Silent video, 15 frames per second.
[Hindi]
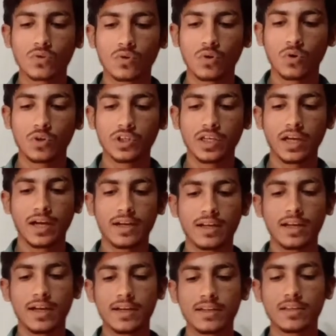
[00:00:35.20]
तो ये
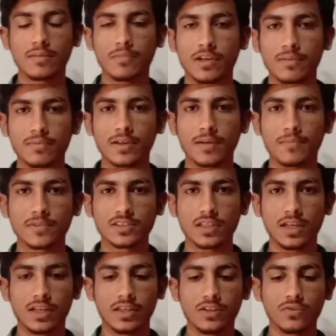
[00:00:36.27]
हेडलाइट के बल्ब का
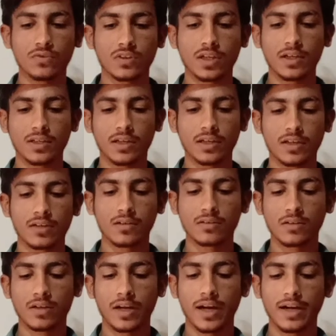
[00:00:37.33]
मसला नहीं होता अगर
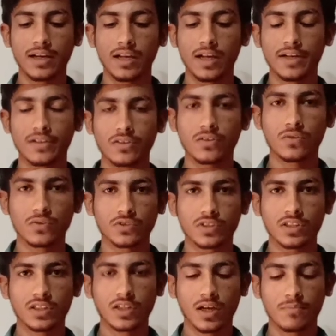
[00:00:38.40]
हेडलाइट की
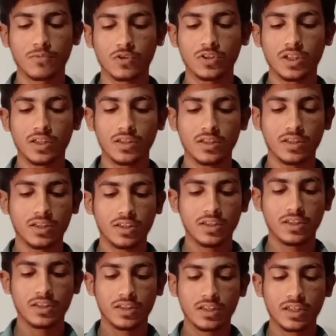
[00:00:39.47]
रोशनी कम हो
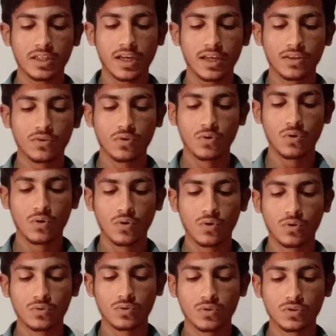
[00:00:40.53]
जाए ठीक है तो
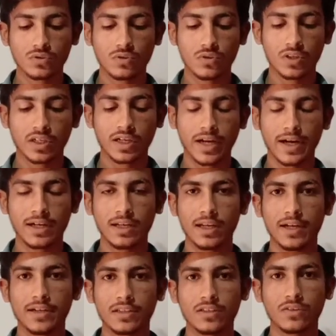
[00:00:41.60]
दोस्तों अगर
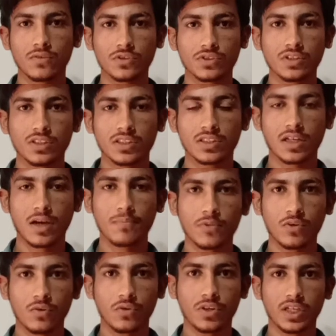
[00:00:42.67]
हेडलाइट की रोशनी कम
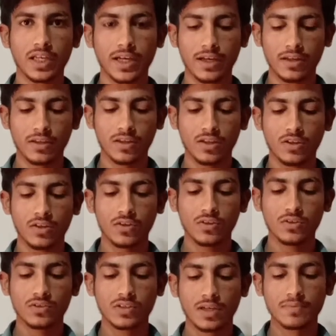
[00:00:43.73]
हो रही है
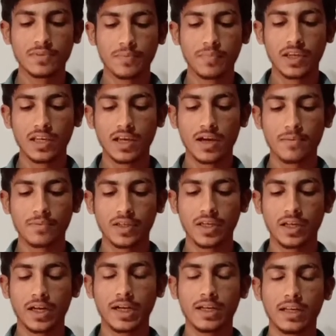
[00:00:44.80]
सबसे पहले आपने
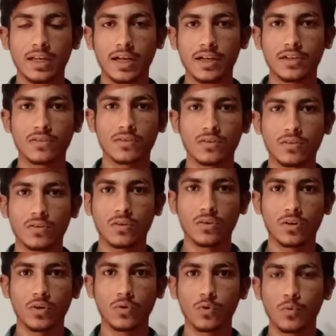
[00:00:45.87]
हेडलाइट को
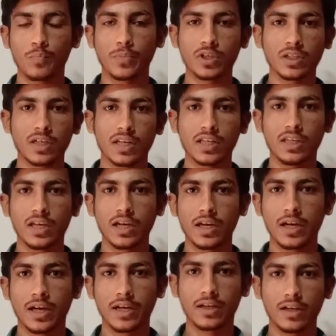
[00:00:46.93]
ओपन करनी है
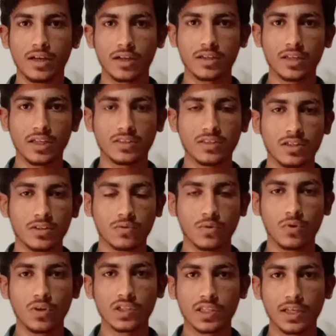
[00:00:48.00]
हेड आगे से
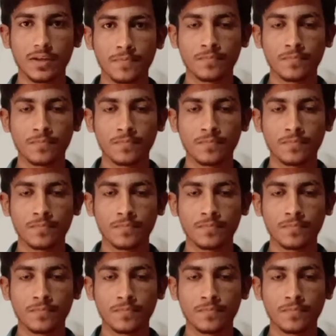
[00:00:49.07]
खोल के